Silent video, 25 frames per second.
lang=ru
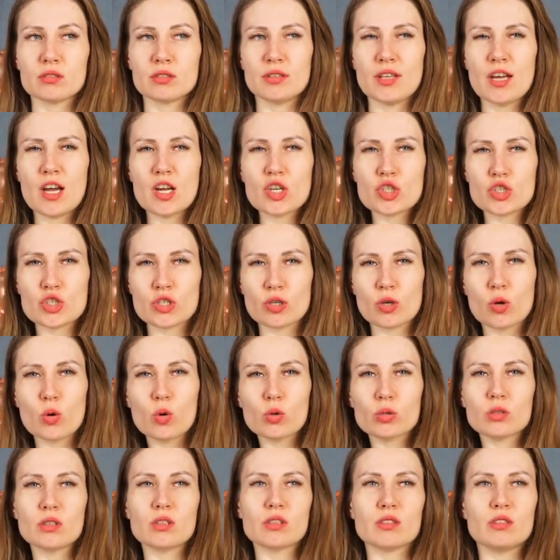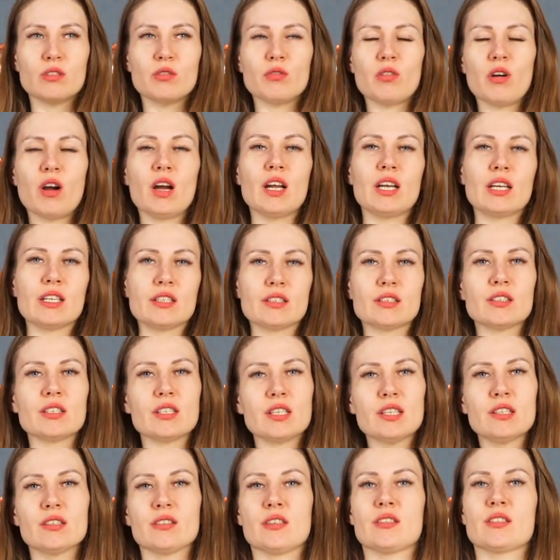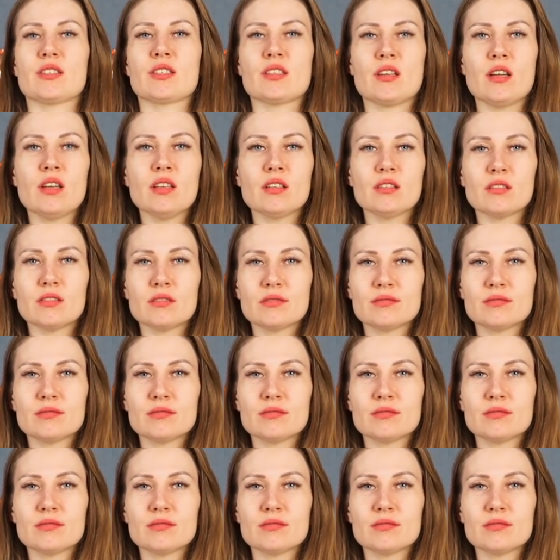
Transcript: даже года два или три назад,